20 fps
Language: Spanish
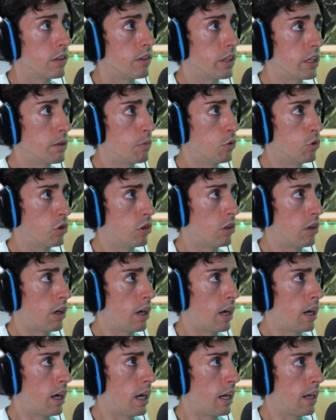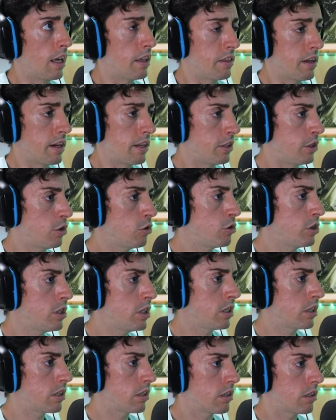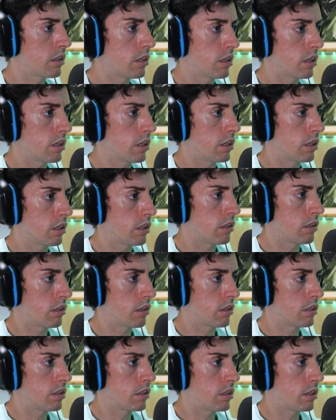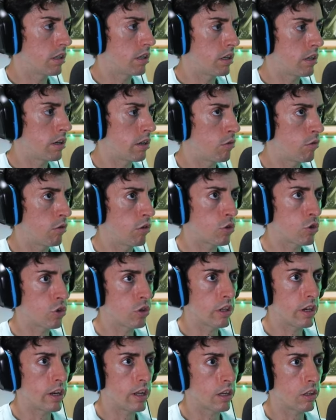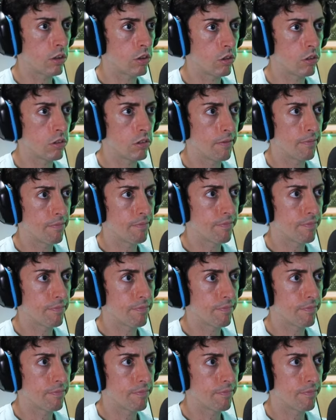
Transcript: Tributo a Lazard Yujic. En riguroso directo.